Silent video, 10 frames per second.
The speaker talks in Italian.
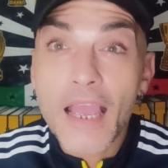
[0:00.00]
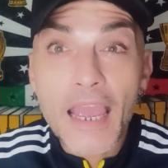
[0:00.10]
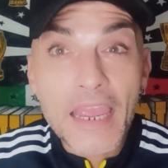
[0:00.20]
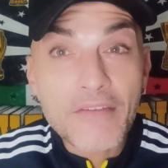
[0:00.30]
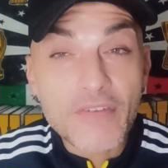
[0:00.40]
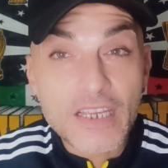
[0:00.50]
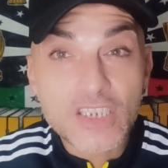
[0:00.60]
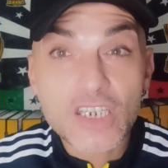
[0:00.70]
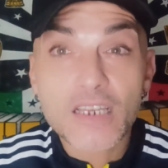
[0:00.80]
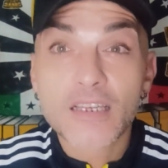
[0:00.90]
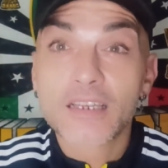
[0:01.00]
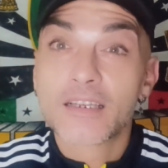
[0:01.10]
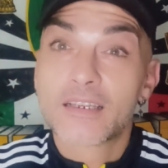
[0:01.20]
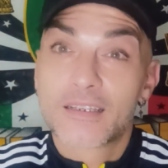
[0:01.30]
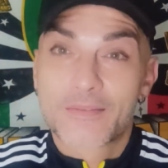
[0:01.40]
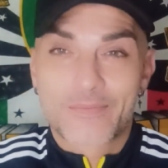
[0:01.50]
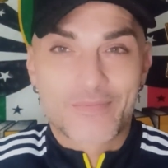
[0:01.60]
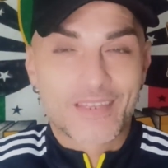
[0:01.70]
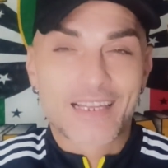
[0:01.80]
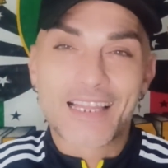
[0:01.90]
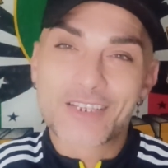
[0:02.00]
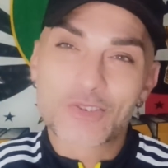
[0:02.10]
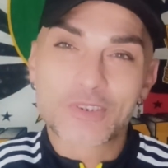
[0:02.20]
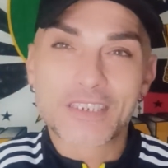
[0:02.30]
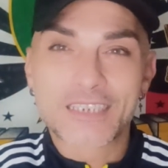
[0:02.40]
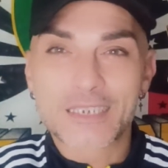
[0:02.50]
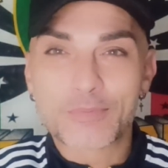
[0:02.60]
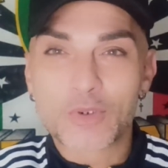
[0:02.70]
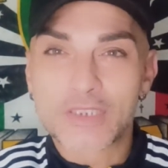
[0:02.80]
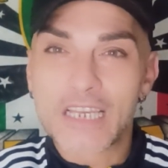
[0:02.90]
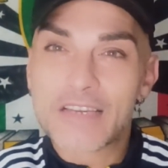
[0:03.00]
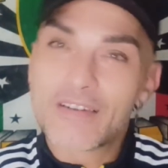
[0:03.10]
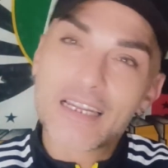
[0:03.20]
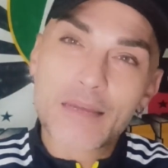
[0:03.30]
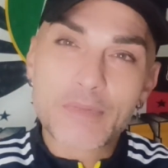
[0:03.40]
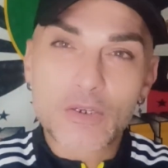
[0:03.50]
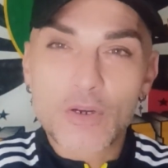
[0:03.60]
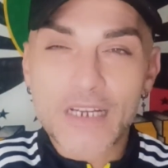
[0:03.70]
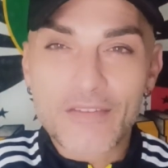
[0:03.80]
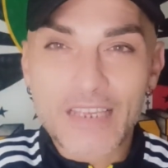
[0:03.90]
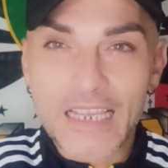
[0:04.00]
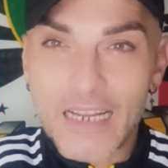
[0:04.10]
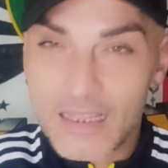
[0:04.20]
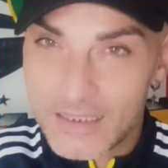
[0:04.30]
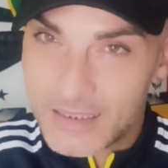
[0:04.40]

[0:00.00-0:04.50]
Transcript: e invece la giustizia sportiva, l'amico Gravina